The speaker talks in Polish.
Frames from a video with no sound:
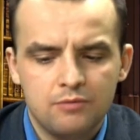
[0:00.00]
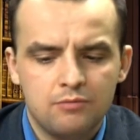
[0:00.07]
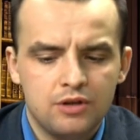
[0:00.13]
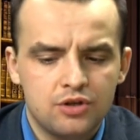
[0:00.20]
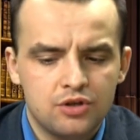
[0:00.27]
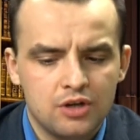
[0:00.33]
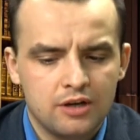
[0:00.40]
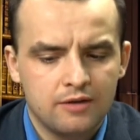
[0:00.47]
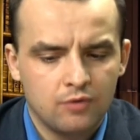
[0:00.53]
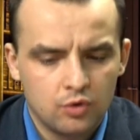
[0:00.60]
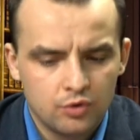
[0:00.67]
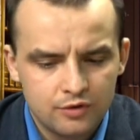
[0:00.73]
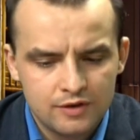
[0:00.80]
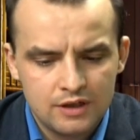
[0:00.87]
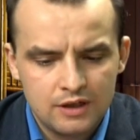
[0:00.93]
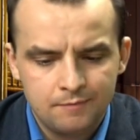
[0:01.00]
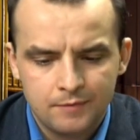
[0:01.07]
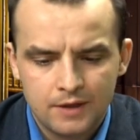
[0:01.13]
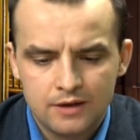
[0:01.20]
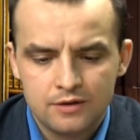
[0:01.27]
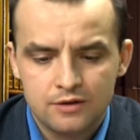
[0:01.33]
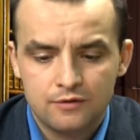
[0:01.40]
bliższej rewolucji,
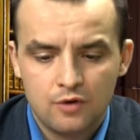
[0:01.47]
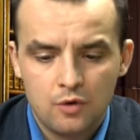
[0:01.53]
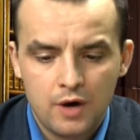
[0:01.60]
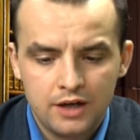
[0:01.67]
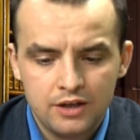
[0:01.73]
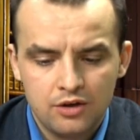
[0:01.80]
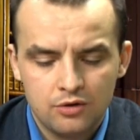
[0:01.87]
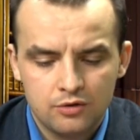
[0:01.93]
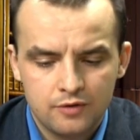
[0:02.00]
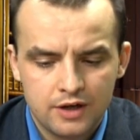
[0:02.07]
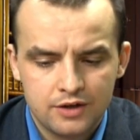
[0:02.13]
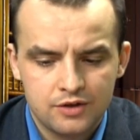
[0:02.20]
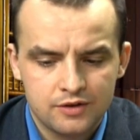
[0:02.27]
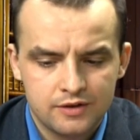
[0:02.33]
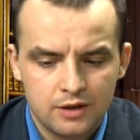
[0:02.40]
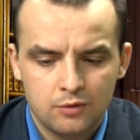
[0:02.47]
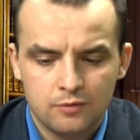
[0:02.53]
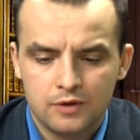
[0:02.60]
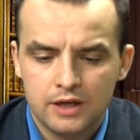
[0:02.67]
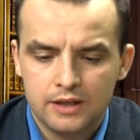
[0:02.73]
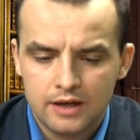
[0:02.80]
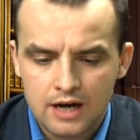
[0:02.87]
zwołanie i otwarcie
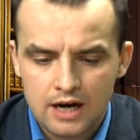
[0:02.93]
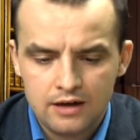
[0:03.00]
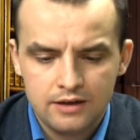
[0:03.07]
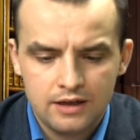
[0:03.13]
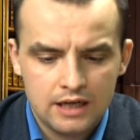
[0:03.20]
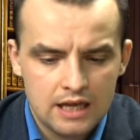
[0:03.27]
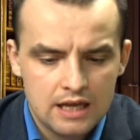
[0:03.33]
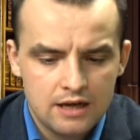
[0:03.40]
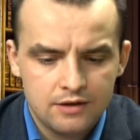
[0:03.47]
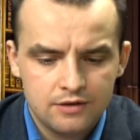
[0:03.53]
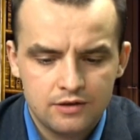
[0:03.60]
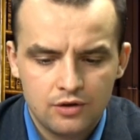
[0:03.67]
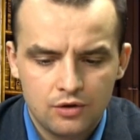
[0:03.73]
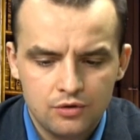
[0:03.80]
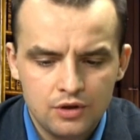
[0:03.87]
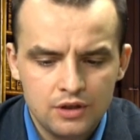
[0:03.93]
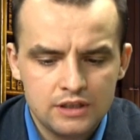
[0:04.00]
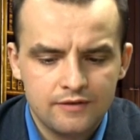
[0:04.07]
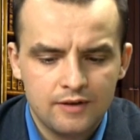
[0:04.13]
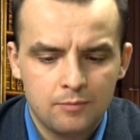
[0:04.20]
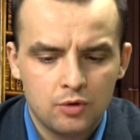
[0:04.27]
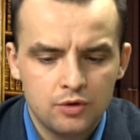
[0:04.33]
stanów generalnych,
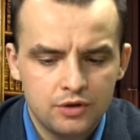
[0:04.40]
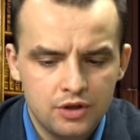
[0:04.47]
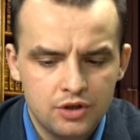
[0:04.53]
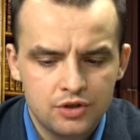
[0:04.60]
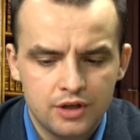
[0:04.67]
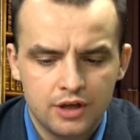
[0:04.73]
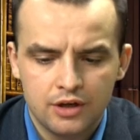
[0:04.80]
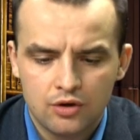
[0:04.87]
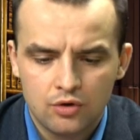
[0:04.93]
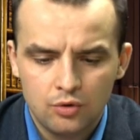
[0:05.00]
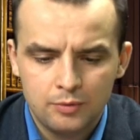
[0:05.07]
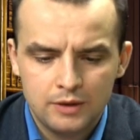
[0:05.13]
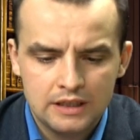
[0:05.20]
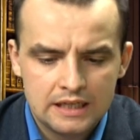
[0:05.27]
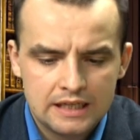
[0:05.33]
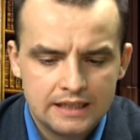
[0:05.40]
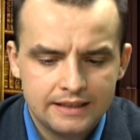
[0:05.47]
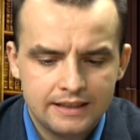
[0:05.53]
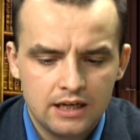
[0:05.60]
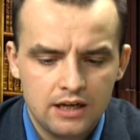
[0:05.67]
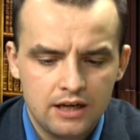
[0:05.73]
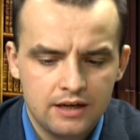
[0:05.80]
stronnictwa polityczne i kluby,
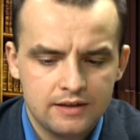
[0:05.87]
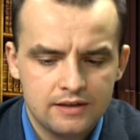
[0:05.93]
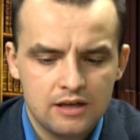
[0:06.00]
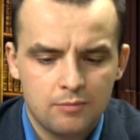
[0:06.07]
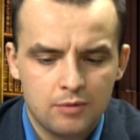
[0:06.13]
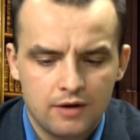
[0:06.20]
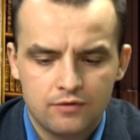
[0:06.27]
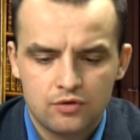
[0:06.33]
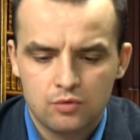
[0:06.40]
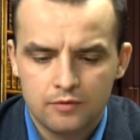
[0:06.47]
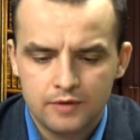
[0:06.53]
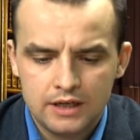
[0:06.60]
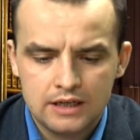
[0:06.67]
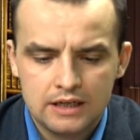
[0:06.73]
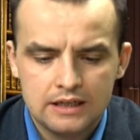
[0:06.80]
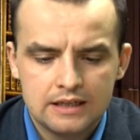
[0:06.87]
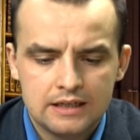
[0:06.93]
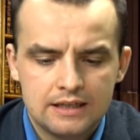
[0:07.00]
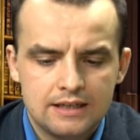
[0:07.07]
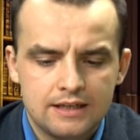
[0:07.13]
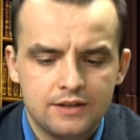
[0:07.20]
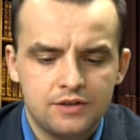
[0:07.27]
deklaracja praw człowieka,
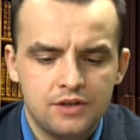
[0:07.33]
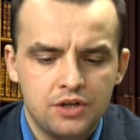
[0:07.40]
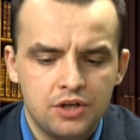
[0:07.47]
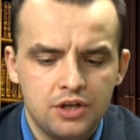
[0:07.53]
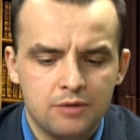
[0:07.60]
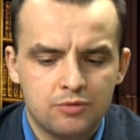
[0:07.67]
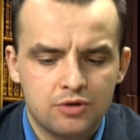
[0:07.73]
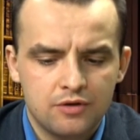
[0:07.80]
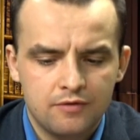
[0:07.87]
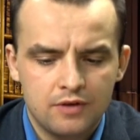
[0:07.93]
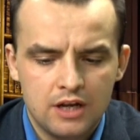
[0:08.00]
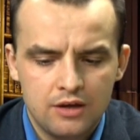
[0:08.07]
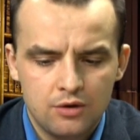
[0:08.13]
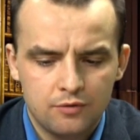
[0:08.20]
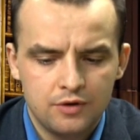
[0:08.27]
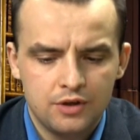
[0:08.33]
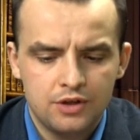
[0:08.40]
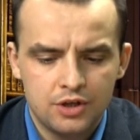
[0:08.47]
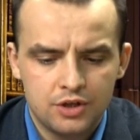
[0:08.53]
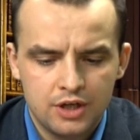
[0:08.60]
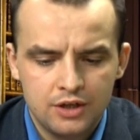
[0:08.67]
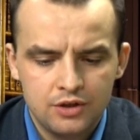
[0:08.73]
zniesienie przywilejów i
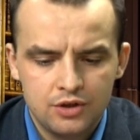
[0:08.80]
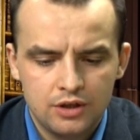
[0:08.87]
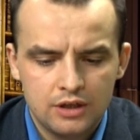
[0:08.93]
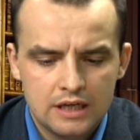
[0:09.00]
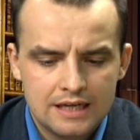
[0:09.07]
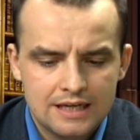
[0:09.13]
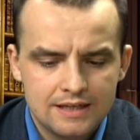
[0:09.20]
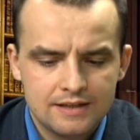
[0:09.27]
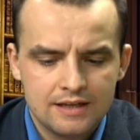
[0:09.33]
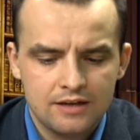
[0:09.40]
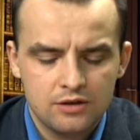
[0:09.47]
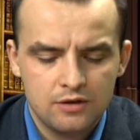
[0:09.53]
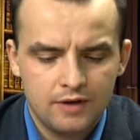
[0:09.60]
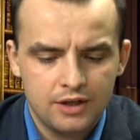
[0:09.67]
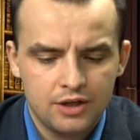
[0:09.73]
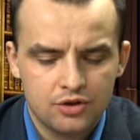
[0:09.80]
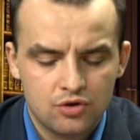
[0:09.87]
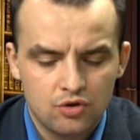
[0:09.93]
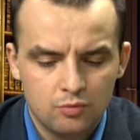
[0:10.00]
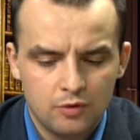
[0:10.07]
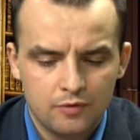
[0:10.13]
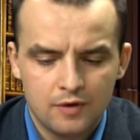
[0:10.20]
dziesięcin, skasowanie
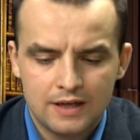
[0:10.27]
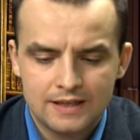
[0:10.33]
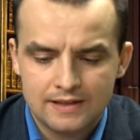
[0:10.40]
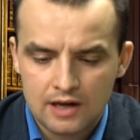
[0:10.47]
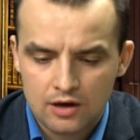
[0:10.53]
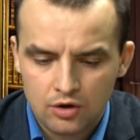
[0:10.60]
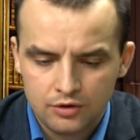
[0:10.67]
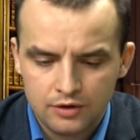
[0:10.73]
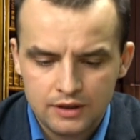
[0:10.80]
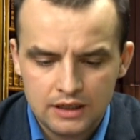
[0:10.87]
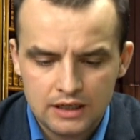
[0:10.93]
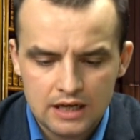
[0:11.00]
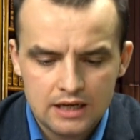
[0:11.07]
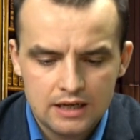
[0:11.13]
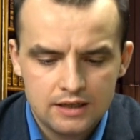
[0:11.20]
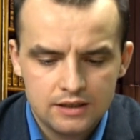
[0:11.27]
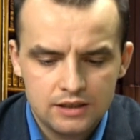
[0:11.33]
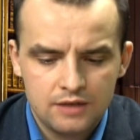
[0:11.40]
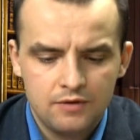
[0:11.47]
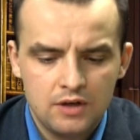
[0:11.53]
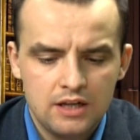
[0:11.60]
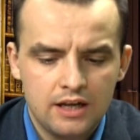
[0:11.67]
ślubów zakonnych,
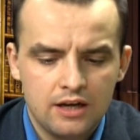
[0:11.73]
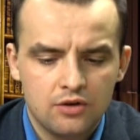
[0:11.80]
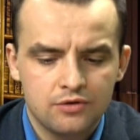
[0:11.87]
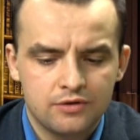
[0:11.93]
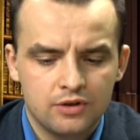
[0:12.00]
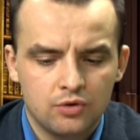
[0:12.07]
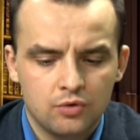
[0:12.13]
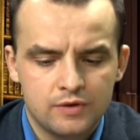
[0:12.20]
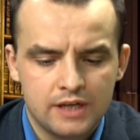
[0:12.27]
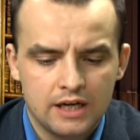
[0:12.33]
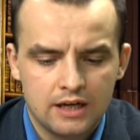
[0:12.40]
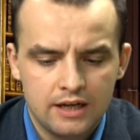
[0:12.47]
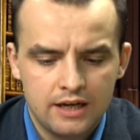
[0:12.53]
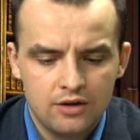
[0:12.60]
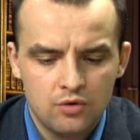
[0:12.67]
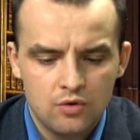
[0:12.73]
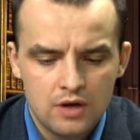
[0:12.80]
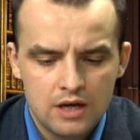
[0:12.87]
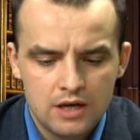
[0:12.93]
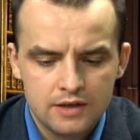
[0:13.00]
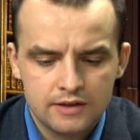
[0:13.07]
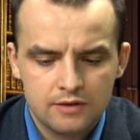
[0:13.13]
cywilna konstytucja kleru,
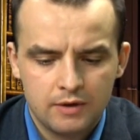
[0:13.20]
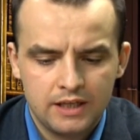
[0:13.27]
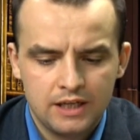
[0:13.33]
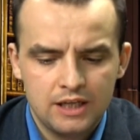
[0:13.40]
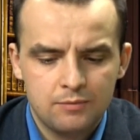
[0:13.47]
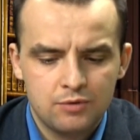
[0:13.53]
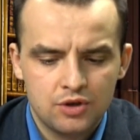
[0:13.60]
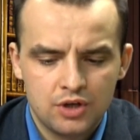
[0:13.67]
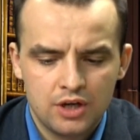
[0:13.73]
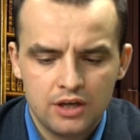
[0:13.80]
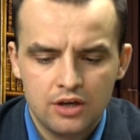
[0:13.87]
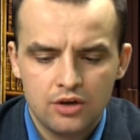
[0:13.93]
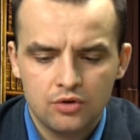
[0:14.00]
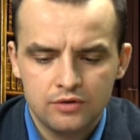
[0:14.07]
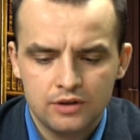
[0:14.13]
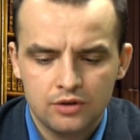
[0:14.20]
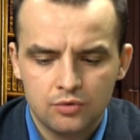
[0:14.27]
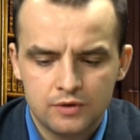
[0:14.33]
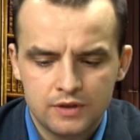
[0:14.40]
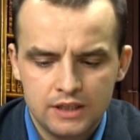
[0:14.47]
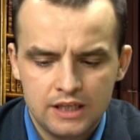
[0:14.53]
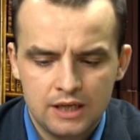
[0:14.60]
składanie przysięgi
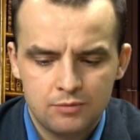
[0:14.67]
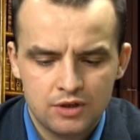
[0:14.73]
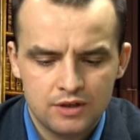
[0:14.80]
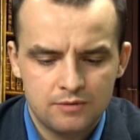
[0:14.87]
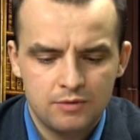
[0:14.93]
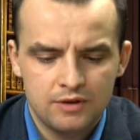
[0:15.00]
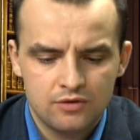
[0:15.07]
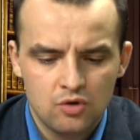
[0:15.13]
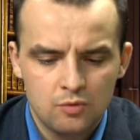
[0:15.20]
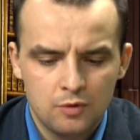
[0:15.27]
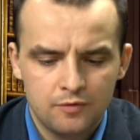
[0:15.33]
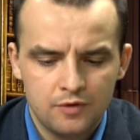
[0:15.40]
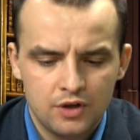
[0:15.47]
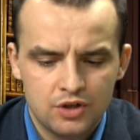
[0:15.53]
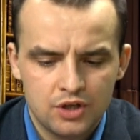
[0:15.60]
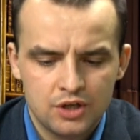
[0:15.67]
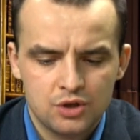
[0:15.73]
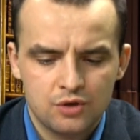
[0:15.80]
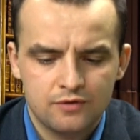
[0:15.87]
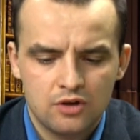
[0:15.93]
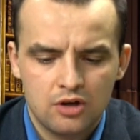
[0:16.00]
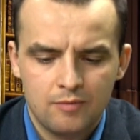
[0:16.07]
konstytucyjnej przez biskupów i
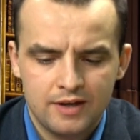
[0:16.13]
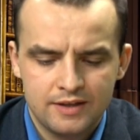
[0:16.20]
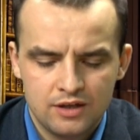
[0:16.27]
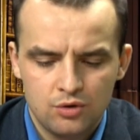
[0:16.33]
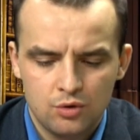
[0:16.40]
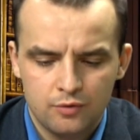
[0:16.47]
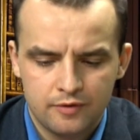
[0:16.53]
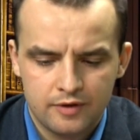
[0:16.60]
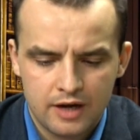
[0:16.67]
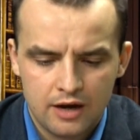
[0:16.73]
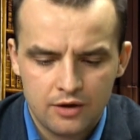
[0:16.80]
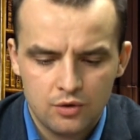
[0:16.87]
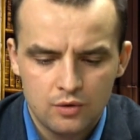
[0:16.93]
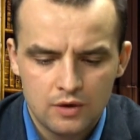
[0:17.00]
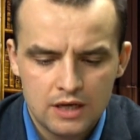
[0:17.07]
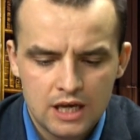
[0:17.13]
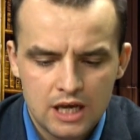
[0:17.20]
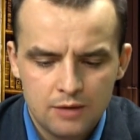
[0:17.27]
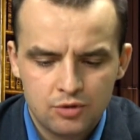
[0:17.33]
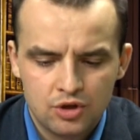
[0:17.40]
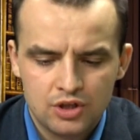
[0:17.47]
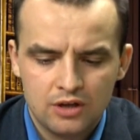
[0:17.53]
księży w zgromadzeniu i w kraju,
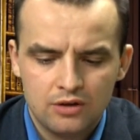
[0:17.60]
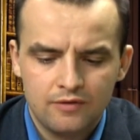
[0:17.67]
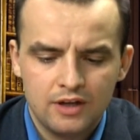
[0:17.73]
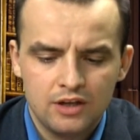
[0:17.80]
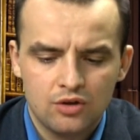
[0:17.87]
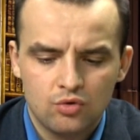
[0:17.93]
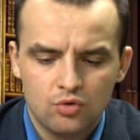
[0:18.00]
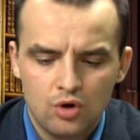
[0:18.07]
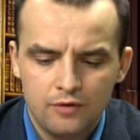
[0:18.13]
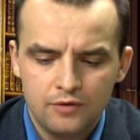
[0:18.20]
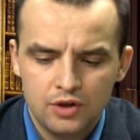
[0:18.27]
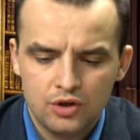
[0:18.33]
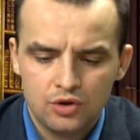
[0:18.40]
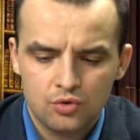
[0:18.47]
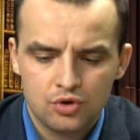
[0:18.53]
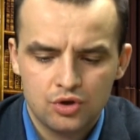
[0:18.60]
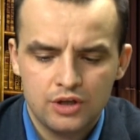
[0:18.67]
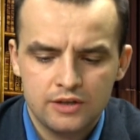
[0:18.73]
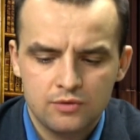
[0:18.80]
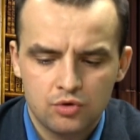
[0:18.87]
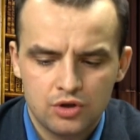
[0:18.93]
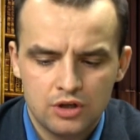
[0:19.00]
prześladowanie duchownych, którzy
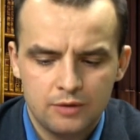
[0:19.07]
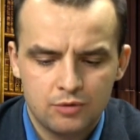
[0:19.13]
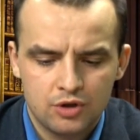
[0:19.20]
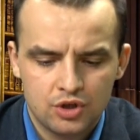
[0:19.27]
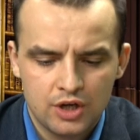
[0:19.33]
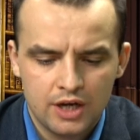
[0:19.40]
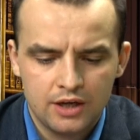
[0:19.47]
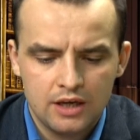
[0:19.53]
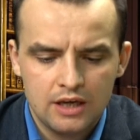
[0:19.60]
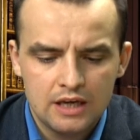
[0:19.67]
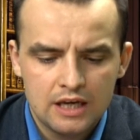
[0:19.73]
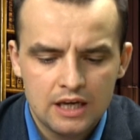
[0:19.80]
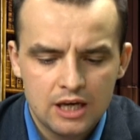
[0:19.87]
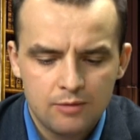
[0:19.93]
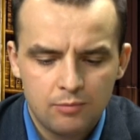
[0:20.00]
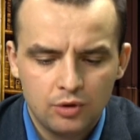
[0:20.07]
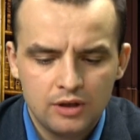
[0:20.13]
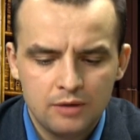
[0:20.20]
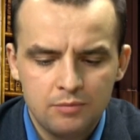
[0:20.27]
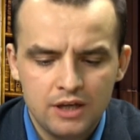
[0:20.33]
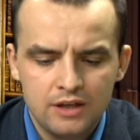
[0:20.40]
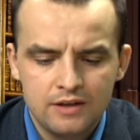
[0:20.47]
nie złożyli przysięgi,
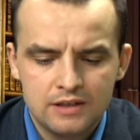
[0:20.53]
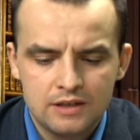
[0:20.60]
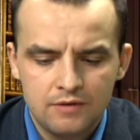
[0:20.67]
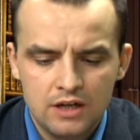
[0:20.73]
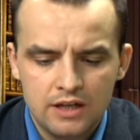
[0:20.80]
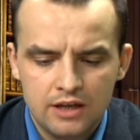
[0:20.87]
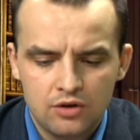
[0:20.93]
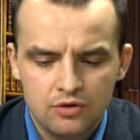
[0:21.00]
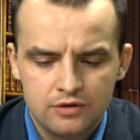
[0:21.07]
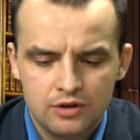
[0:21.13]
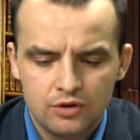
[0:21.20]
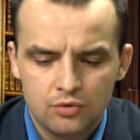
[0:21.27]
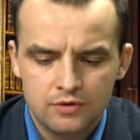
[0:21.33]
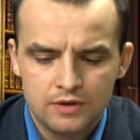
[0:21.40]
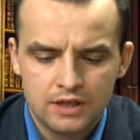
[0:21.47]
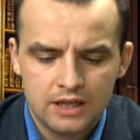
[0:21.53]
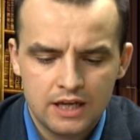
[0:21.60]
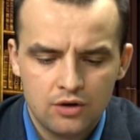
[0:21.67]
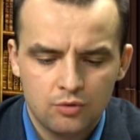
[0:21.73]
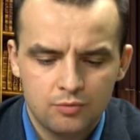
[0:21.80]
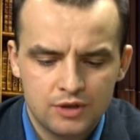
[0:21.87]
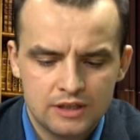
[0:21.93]
potępienie cywilnej konstytucji
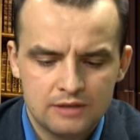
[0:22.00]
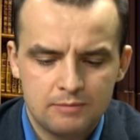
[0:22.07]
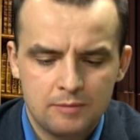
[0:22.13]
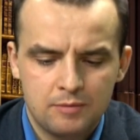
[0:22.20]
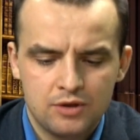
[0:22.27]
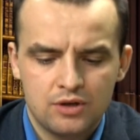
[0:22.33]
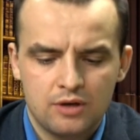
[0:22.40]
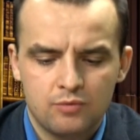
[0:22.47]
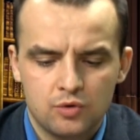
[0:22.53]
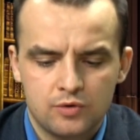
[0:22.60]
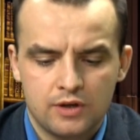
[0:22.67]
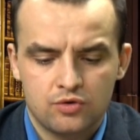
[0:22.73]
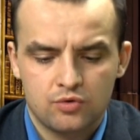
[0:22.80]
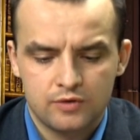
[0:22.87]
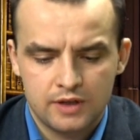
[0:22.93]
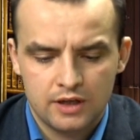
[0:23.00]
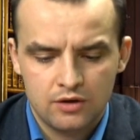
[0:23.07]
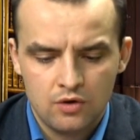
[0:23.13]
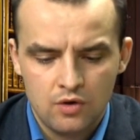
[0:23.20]
kleru przez papieża Piusa VI,